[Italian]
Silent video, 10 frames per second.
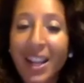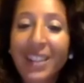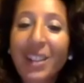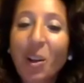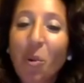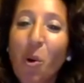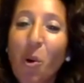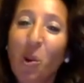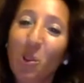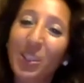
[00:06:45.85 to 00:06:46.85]
nel
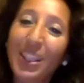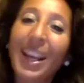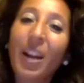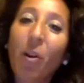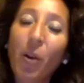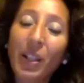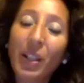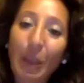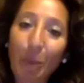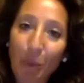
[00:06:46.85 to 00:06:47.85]
ruolo di eroe
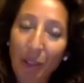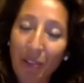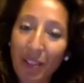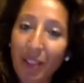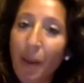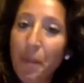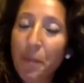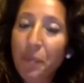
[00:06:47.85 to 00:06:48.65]
della propria vita.